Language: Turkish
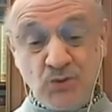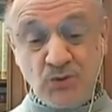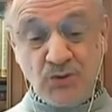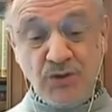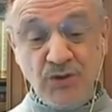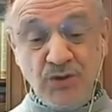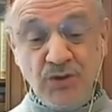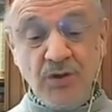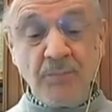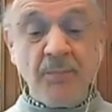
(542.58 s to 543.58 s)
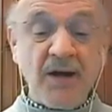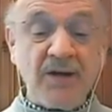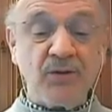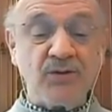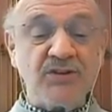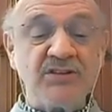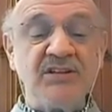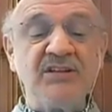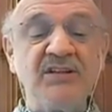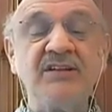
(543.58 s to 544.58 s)
çukuru Macron
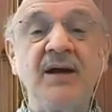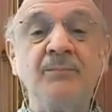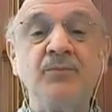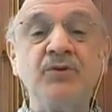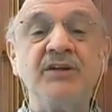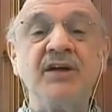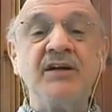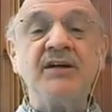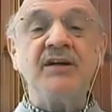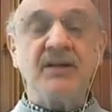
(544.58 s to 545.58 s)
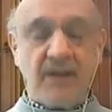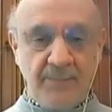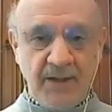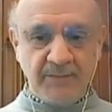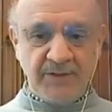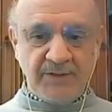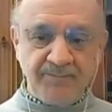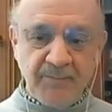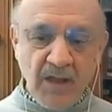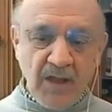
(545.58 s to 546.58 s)
seçildiğinden bu yana kapanmadı.
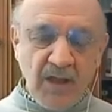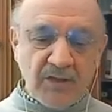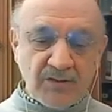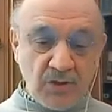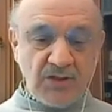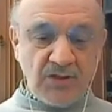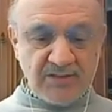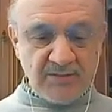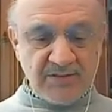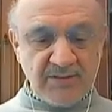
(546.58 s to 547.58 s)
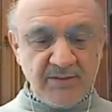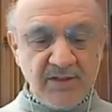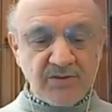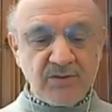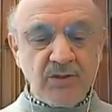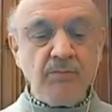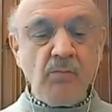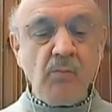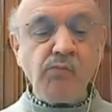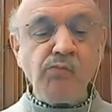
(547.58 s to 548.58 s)
Son gazetemiz Liberasyon
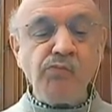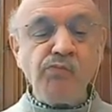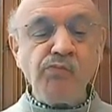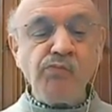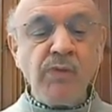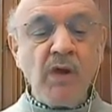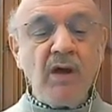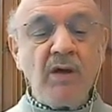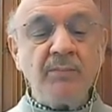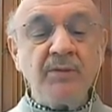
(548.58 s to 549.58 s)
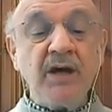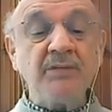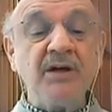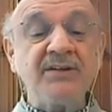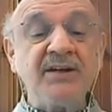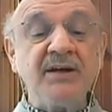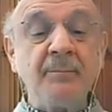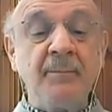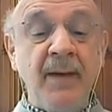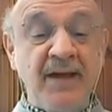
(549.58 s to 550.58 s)

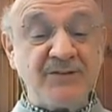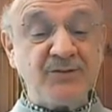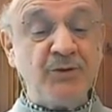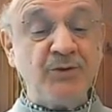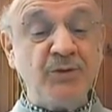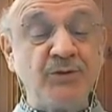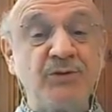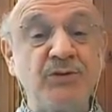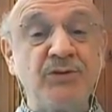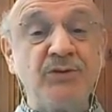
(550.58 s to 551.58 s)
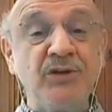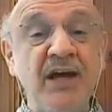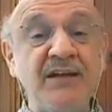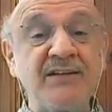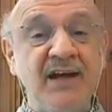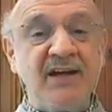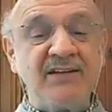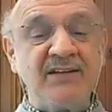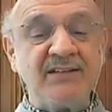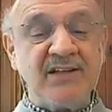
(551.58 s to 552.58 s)
Myanmar'da beyaz önlülükler
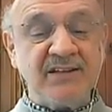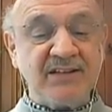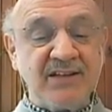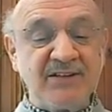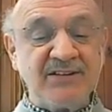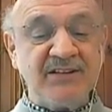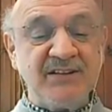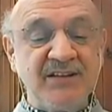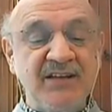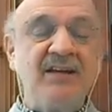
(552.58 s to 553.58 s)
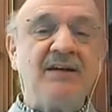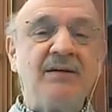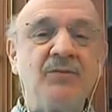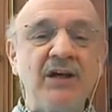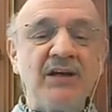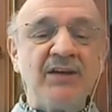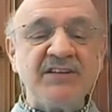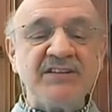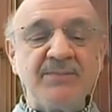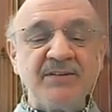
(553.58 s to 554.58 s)
yani sağlık emekçileri
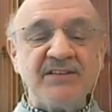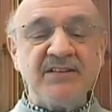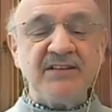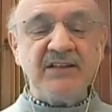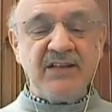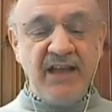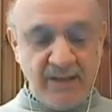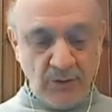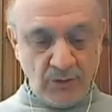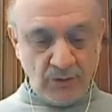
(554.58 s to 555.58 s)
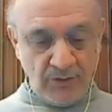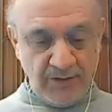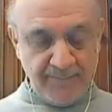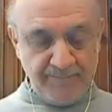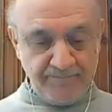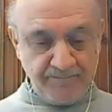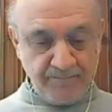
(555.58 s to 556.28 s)
muhalefet cephesinin en önünde.